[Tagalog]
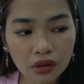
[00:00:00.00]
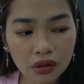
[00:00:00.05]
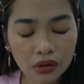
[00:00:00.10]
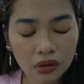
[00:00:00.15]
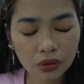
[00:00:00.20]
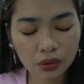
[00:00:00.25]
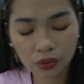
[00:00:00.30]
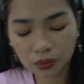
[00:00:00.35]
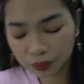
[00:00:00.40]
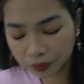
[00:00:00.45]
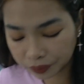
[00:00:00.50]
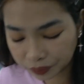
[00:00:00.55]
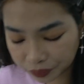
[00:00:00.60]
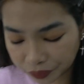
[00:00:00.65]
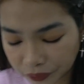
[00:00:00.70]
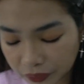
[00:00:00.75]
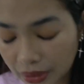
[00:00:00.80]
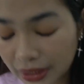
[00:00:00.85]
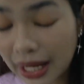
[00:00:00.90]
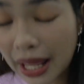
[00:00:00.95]
yung
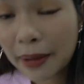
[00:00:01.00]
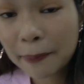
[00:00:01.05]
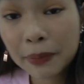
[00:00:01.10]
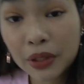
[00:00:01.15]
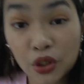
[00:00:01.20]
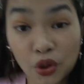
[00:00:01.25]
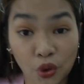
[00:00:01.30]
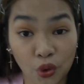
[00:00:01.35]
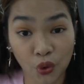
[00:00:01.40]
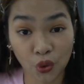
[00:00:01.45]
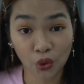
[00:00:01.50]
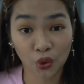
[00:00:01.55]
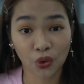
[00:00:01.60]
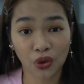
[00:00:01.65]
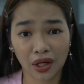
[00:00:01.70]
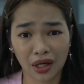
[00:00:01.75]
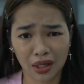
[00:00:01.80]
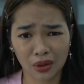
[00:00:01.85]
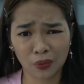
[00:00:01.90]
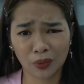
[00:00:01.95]
labi ko.
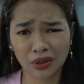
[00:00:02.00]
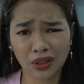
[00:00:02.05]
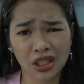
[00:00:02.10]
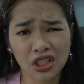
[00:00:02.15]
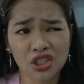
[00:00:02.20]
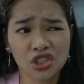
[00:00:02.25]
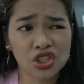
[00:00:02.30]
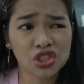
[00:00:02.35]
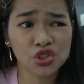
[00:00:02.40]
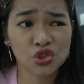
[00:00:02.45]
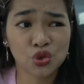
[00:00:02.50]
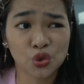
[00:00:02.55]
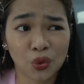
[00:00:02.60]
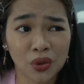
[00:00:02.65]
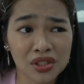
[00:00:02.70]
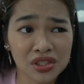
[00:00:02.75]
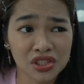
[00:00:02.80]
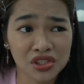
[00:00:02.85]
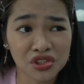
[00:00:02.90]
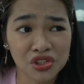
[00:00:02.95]
And what I just do
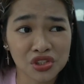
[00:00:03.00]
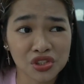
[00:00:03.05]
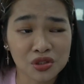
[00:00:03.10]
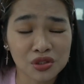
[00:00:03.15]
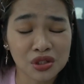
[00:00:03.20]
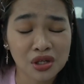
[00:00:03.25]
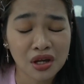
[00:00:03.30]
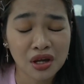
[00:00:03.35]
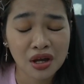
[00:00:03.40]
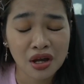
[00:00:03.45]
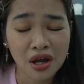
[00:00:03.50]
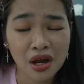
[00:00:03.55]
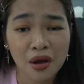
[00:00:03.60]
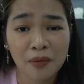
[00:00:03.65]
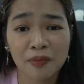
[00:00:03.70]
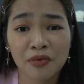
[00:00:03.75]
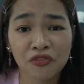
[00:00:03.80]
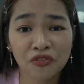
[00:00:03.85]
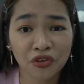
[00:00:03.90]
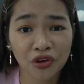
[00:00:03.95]
is I just,
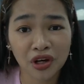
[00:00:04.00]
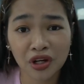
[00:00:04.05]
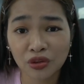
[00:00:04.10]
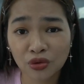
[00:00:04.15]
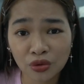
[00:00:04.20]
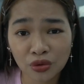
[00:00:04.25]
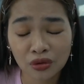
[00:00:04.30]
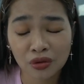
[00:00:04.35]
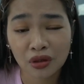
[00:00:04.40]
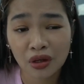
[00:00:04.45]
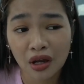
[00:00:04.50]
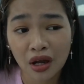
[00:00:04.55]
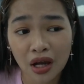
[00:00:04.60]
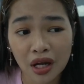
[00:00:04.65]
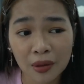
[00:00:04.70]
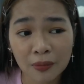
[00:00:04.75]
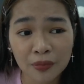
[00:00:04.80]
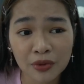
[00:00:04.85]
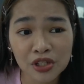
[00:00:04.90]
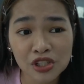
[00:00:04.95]
before I,
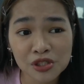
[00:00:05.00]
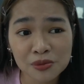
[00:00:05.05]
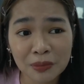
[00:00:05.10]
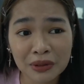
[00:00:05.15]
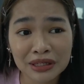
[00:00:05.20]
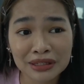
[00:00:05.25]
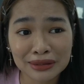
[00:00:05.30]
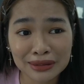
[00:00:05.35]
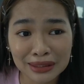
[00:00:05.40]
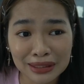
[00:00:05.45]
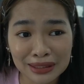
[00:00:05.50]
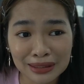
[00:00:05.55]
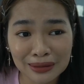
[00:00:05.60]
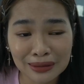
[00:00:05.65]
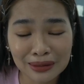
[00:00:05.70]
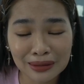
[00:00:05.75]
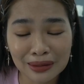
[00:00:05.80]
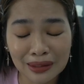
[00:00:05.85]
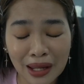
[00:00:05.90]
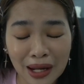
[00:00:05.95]
I brush my teeth,
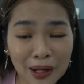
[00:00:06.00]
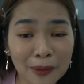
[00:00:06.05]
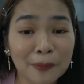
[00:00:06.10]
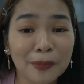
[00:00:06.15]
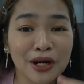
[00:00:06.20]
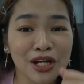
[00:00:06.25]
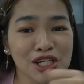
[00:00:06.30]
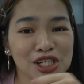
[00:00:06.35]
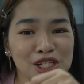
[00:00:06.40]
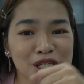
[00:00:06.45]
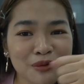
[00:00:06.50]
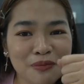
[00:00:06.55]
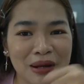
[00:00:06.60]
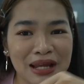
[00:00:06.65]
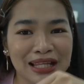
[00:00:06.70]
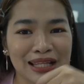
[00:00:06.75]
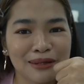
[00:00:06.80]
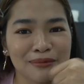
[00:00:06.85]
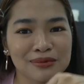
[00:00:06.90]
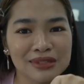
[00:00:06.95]
I brush my
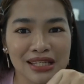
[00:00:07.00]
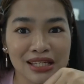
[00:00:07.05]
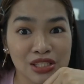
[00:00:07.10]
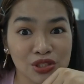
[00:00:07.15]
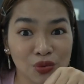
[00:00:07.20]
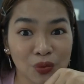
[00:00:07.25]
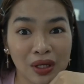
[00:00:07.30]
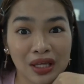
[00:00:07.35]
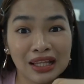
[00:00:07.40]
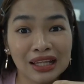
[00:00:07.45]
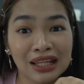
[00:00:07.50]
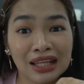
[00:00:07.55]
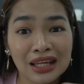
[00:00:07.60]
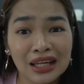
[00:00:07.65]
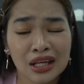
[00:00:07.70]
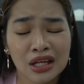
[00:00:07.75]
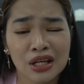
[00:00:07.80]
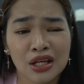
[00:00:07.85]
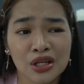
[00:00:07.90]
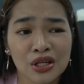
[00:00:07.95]
lips as well.
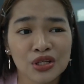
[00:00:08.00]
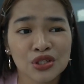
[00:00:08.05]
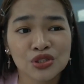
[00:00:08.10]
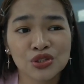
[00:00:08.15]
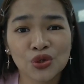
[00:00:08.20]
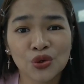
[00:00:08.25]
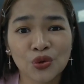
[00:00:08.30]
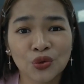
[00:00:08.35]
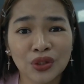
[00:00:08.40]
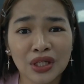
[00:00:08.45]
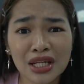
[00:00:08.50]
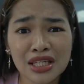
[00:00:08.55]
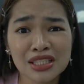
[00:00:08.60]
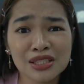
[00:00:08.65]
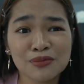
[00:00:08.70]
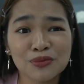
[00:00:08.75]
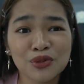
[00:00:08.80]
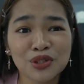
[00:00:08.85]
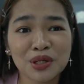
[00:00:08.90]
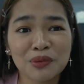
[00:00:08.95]
So,
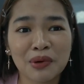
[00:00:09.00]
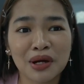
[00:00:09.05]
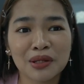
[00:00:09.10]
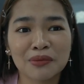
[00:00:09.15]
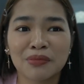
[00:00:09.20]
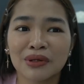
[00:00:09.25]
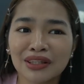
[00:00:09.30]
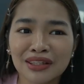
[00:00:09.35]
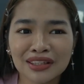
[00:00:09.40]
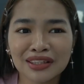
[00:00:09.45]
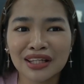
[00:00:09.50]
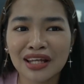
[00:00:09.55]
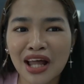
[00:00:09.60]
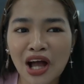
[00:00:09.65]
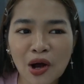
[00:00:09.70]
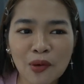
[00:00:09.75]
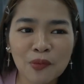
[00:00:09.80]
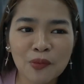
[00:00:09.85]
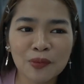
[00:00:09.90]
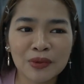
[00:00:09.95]
naisip ko naman, ba't hindi
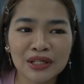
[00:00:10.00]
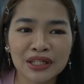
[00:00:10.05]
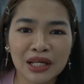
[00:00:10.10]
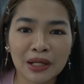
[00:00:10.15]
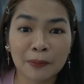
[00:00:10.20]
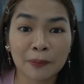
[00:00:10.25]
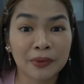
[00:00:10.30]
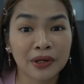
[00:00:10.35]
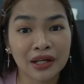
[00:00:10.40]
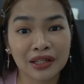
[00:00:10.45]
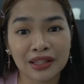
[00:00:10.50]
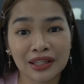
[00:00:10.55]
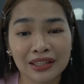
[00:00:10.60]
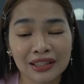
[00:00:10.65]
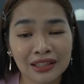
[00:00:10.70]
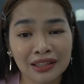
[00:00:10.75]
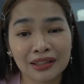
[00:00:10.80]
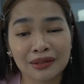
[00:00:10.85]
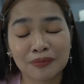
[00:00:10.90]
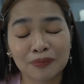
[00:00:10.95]
nila ako bumili ng product
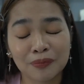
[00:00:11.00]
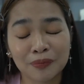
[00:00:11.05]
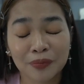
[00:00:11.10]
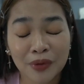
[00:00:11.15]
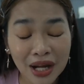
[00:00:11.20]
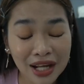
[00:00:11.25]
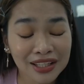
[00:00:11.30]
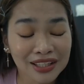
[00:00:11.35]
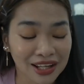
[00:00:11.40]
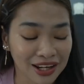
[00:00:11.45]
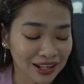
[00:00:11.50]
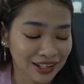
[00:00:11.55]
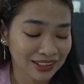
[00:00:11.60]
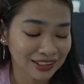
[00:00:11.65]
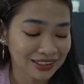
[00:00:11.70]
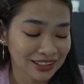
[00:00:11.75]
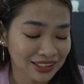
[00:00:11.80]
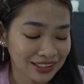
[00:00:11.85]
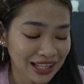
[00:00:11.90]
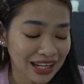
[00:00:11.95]

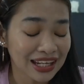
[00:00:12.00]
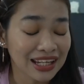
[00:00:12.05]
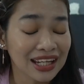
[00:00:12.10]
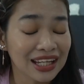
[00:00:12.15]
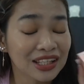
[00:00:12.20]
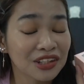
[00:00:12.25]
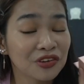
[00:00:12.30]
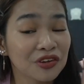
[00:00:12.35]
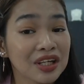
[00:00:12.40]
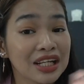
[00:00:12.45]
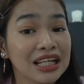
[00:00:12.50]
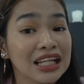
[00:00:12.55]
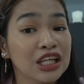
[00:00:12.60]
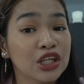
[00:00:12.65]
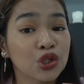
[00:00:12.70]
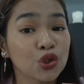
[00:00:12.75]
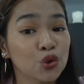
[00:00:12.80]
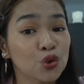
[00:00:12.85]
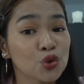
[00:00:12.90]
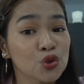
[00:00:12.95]
product that I can really
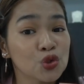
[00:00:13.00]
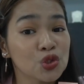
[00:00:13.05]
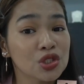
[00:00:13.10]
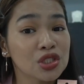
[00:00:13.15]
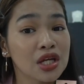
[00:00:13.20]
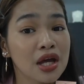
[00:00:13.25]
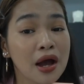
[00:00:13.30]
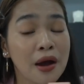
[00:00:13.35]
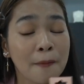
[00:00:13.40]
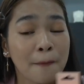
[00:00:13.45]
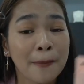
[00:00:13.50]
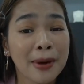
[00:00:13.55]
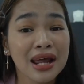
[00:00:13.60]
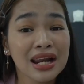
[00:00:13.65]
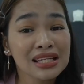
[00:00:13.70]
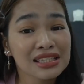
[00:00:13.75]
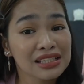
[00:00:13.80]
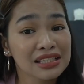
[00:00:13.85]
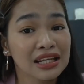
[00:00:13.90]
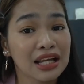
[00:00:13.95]
use
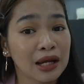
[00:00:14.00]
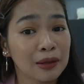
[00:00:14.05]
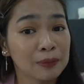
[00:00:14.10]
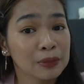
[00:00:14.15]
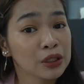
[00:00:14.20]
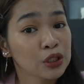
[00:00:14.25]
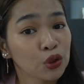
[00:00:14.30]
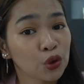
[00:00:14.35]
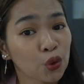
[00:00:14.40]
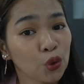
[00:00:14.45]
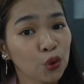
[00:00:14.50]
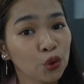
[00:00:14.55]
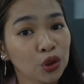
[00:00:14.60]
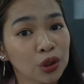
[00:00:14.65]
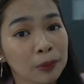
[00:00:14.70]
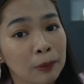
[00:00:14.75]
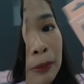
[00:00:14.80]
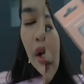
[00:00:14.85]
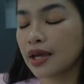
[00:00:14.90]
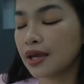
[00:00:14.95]
para sa labi ko,
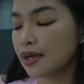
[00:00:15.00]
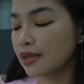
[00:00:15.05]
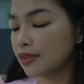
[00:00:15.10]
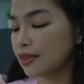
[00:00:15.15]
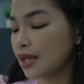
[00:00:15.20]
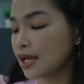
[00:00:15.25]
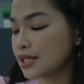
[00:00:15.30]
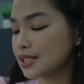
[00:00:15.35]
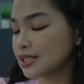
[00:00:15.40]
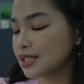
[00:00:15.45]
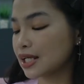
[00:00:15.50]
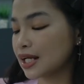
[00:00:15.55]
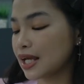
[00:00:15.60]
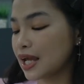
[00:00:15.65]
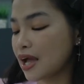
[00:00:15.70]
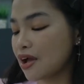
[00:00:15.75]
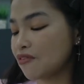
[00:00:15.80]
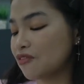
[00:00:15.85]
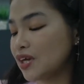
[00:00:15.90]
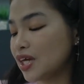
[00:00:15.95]
diba? Next that I
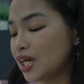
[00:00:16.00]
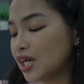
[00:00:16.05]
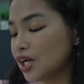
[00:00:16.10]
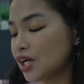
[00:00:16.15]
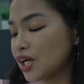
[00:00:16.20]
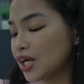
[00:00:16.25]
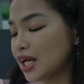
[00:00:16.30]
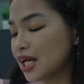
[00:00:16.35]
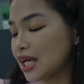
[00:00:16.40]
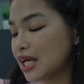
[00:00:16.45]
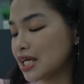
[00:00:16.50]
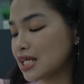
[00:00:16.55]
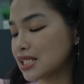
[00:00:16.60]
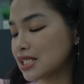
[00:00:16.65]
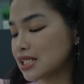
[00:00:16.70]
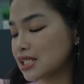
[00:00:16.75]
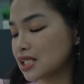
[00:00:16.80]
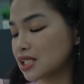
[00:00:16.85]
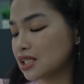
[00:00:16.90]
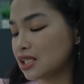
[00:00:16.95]
have here is
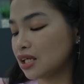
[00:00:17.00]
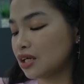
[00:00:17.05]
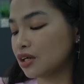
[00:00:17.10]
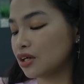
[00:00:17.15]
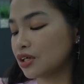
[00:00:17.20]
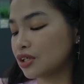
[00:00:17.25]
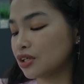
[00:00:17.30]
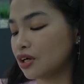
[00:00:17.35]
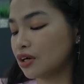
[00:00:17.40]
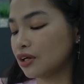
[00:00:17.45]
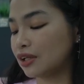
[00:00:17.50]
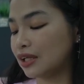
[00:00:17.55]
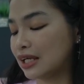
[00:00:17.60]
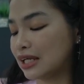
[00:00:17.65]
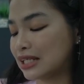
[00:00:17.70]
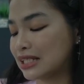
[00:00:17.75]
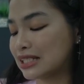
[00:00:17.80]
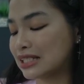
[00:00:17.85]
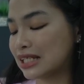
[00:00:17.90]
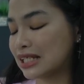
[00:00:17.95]
the Dear
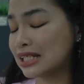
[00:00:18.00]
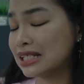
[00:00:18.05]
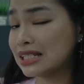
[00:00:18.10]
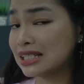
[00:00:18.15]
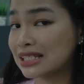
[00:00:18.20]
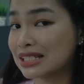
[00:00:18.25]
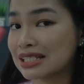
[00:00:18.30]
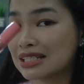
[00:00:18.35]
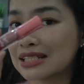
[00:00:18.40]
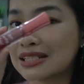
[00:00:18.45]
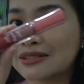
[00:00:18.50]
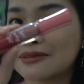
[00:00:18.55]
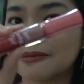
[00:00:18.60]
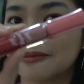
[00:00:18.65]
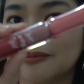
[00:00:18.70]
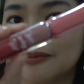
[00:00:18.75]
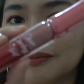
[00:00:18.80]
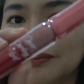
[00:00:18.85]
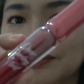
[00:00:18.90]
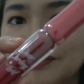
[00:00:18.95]
Darling Tint.
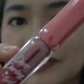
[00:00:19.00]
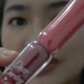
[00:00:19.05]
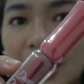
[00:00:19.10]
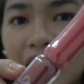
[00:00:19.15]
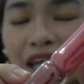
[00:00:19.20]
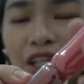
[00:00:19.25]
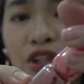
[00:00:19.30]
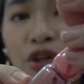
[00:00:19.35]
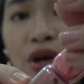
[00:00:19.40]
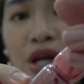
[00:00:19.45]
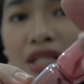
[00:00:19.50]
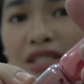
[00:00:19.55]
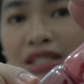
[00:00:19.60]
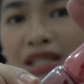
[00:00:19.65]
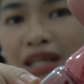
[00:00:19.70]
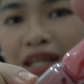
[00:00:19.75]
Ito kasi,